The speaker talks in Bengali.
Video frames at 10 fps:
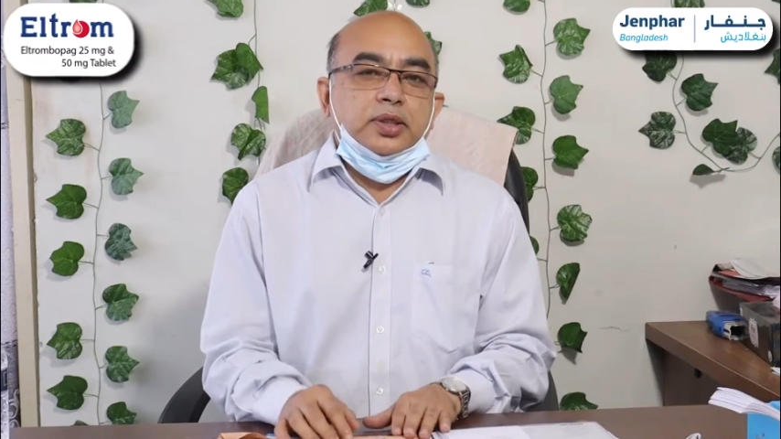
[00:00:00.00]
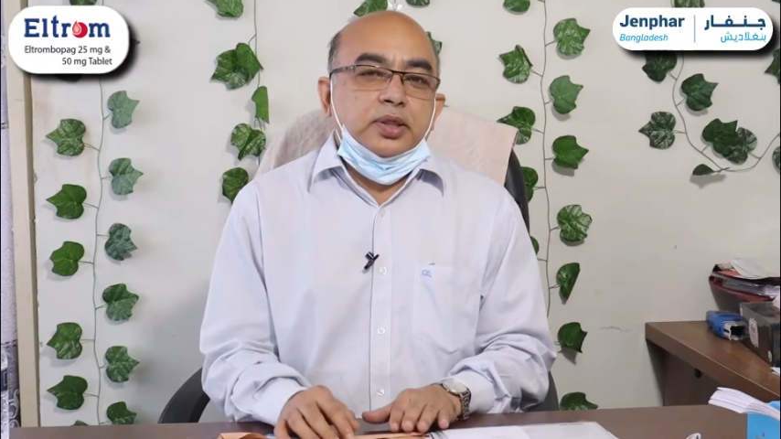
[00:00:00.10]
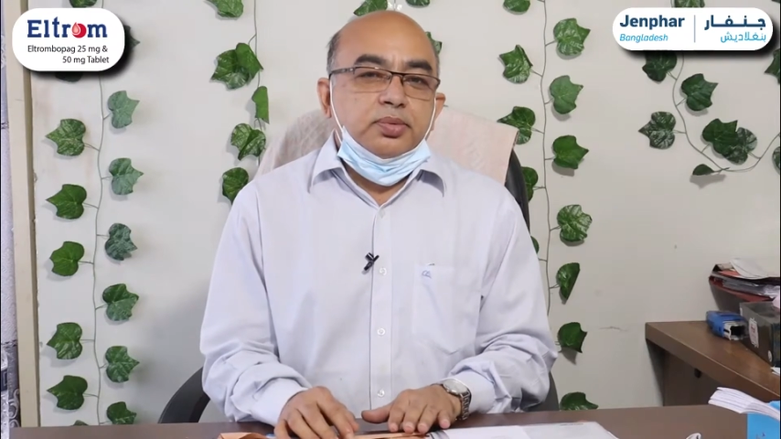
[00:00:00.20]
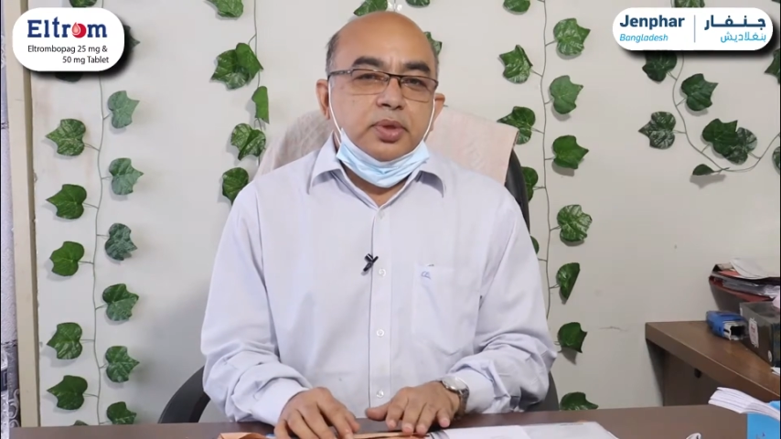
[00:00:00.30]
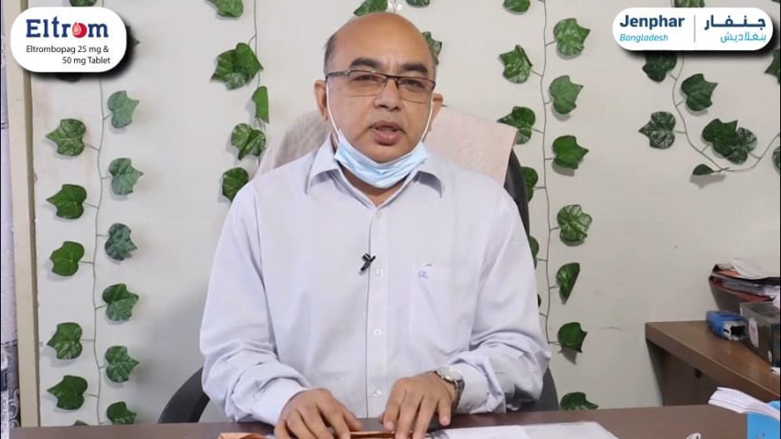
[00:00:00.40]

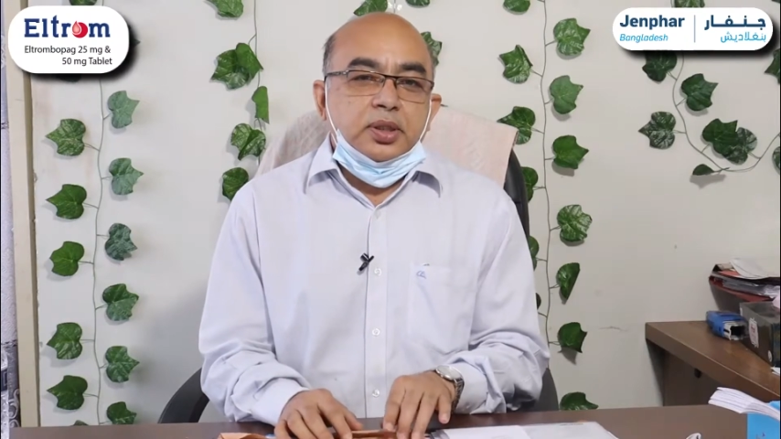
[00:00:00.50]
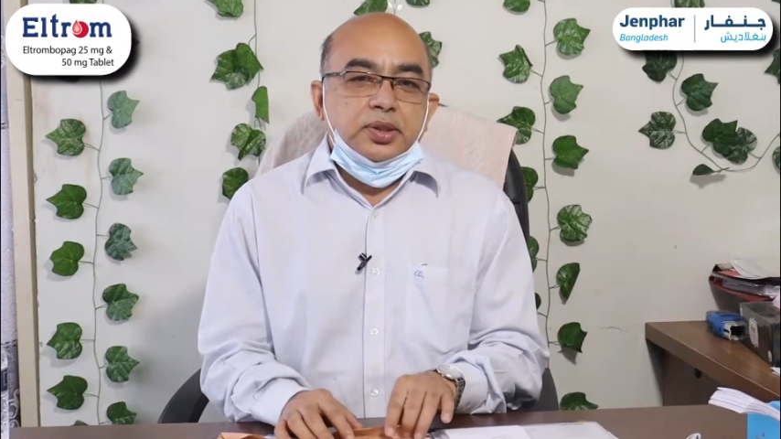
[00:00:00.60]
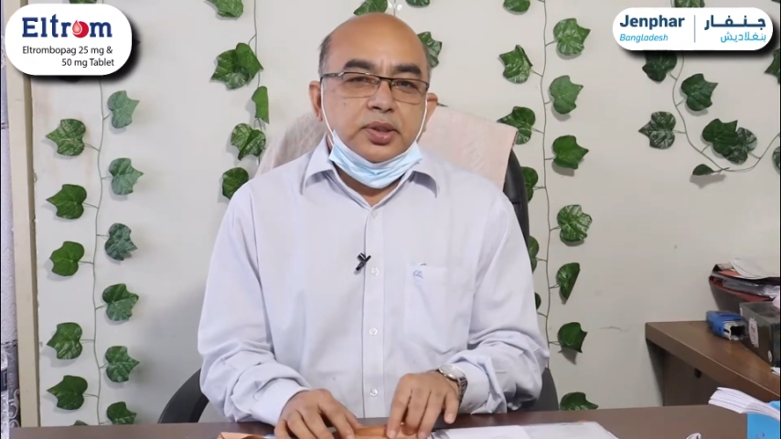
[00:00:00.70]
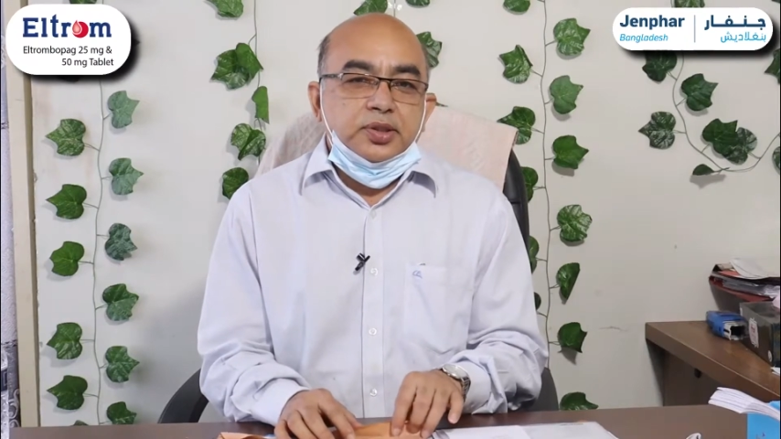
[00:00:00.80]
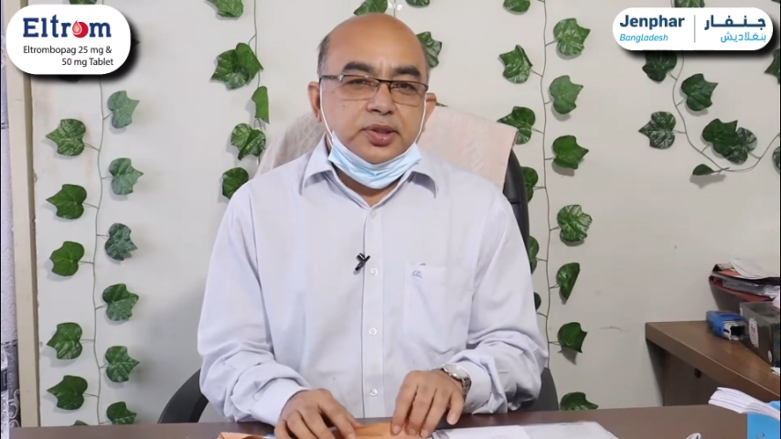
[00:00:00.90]
রিয়াক্টিভ
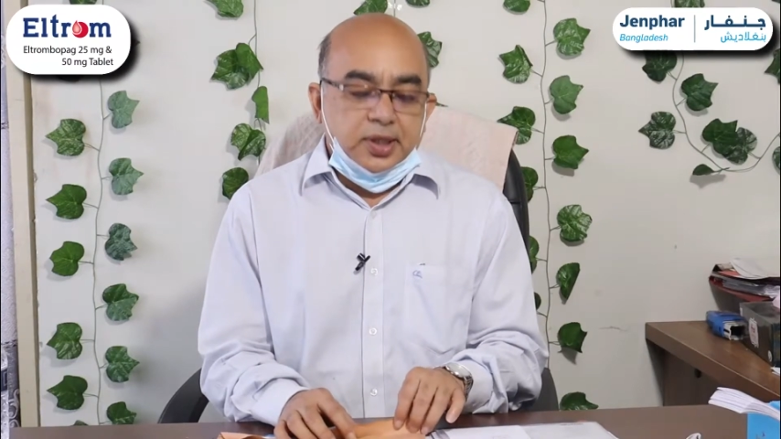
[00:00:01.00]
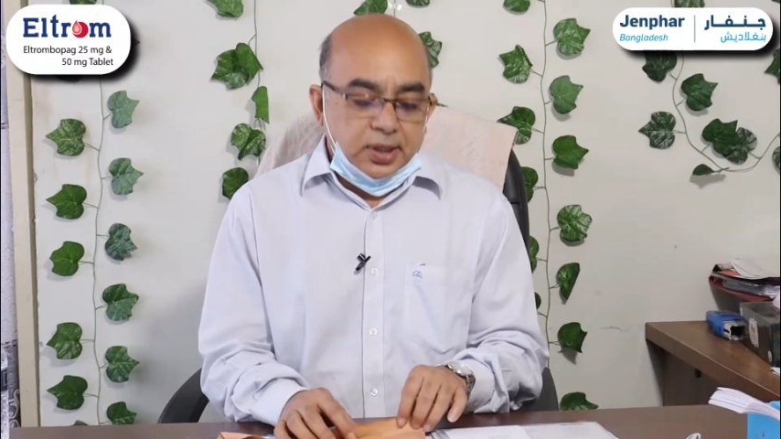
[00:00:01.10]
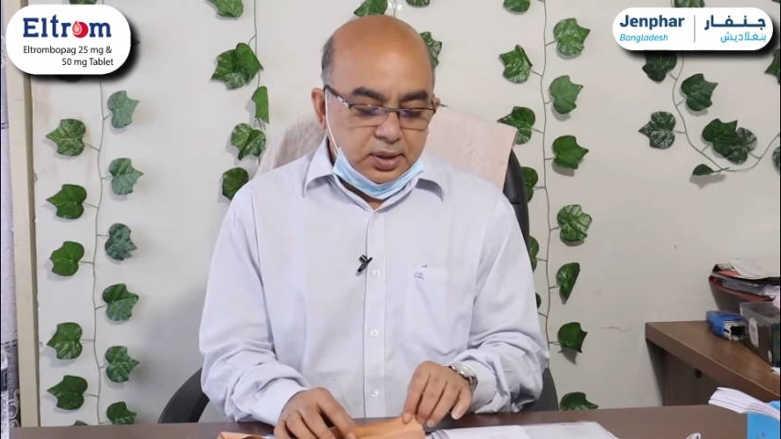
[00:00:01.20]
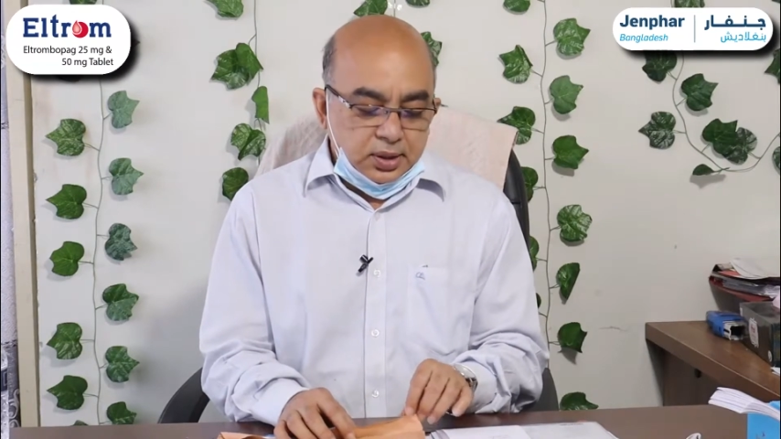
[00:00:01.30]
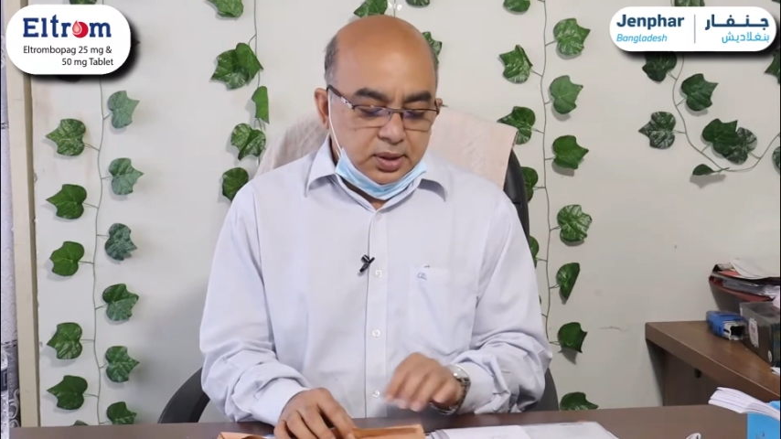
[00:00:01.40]
টি সেল